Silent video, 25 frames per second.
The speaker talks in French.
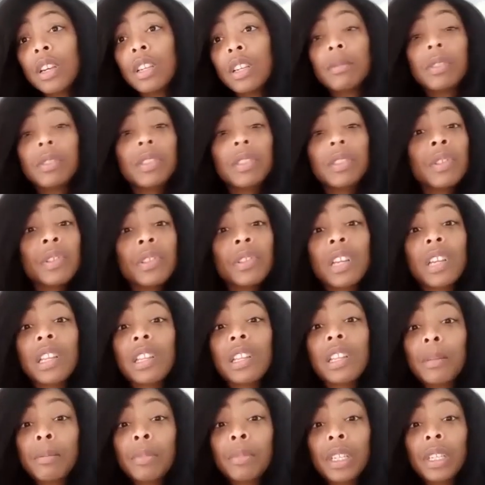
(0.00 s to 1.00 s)
Vous savez dans
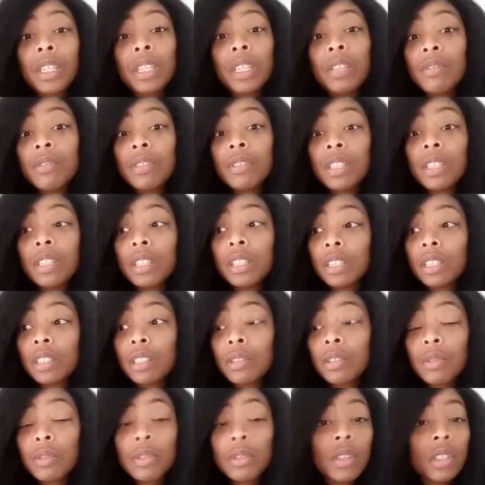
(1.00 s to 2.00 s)
certains pays, on est
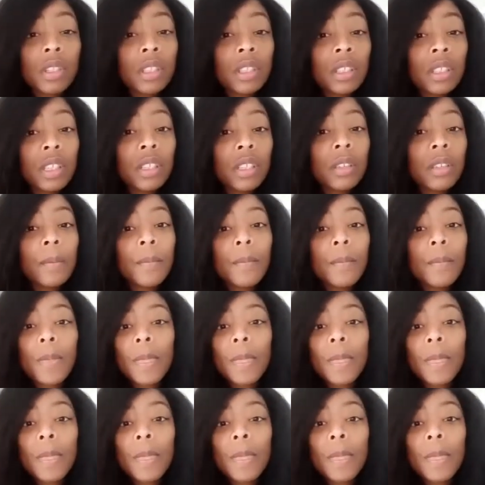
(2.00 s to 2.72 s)
traité de sorcier.